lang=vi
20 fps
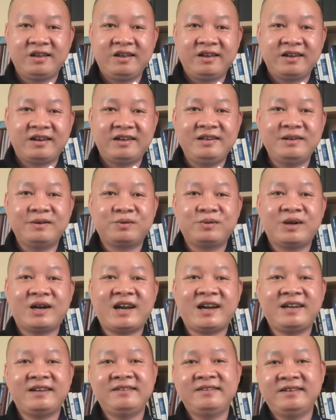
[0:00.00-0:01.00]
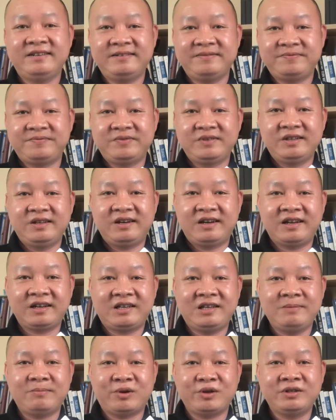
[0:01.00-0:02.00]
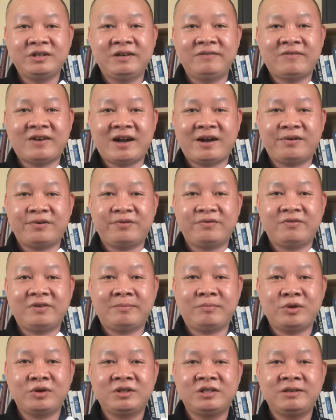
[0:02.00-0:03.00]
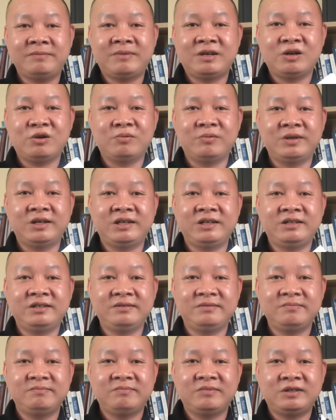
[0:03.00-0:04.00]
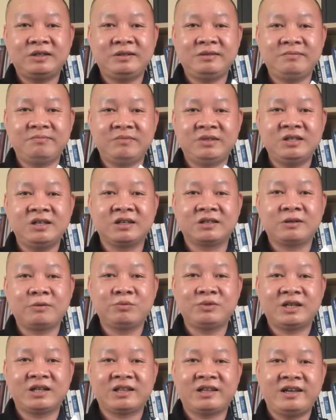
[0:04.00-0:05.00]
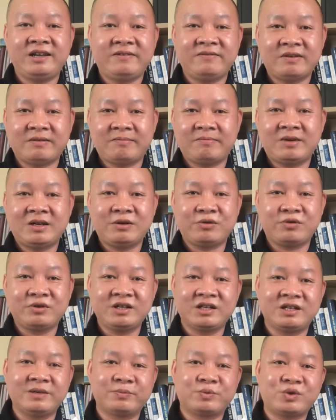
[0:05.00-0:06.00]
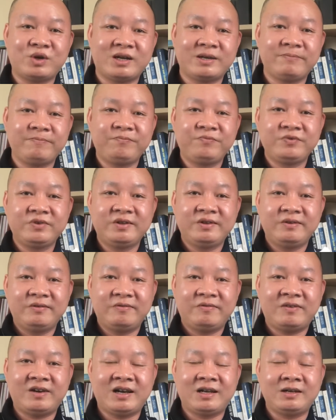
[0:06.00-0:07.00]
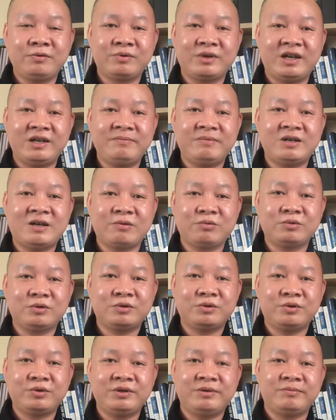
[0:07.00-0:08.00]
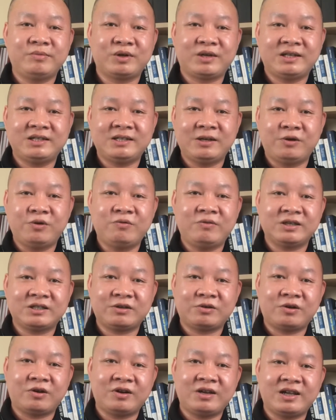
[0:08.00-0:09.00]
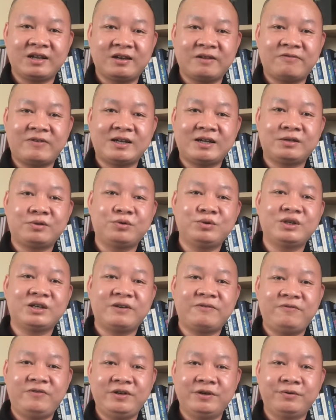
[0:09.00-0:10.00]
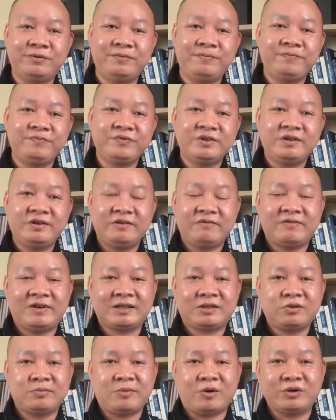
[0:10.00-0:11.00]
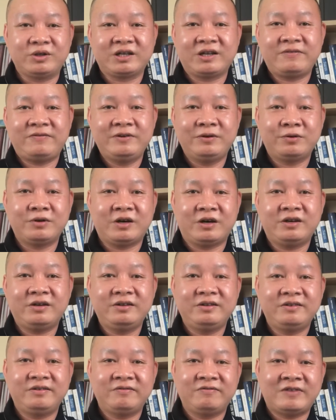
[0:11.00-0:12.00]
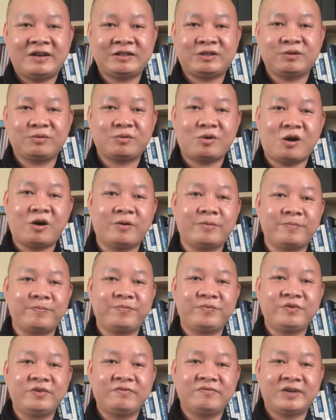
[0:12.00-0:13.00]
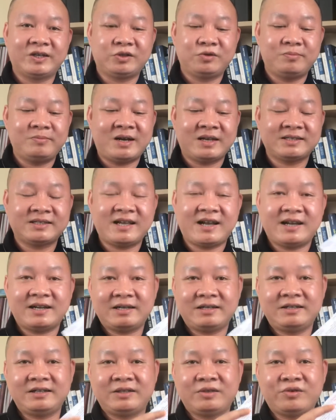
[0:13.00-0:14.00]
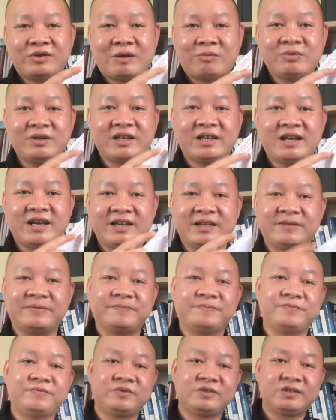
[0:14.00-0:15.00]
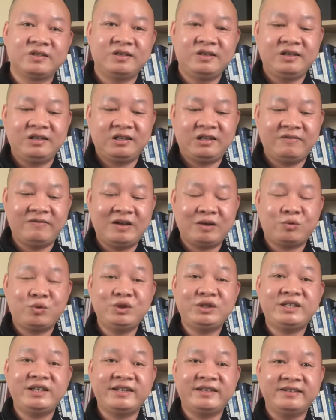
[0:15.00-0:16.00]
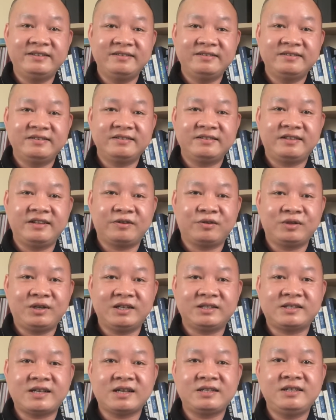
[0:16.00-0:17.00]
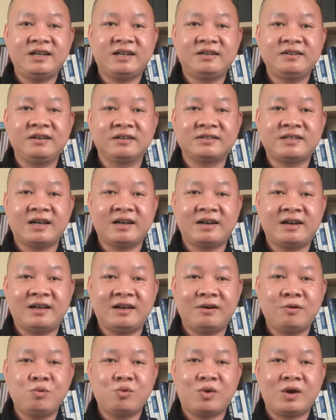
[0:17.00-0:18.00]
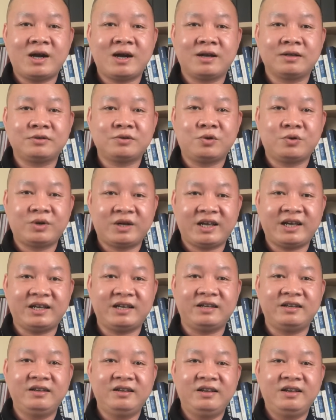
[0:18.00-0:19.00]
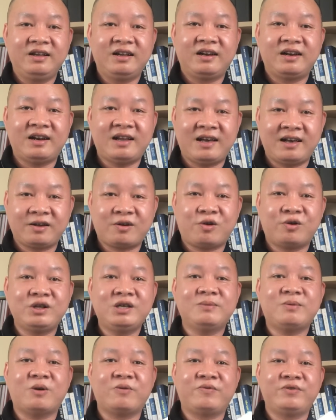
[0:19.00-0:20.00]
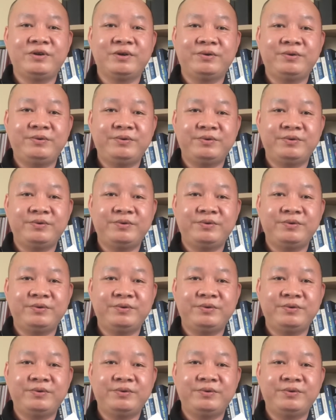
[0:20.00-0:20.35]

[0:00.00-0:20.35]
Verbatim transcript: cái điều thứ hai nữa là khi mọi người vào và mọi người bắt đầu mới mới mới được công nhận tên và bắt đầu có người kiểm soát và đấy mới đóng cho tôi một cái dấu và sau đó là là phát tôi những cái phiếu và tôi bỏ những cái phiếu đó vào trong thòm và tôi mang ra thì tôi đóng được cái này thì về quy trình ấy thì có thể xác nhận được rằng là ông Hoàng John này là có đi bỏ phiếu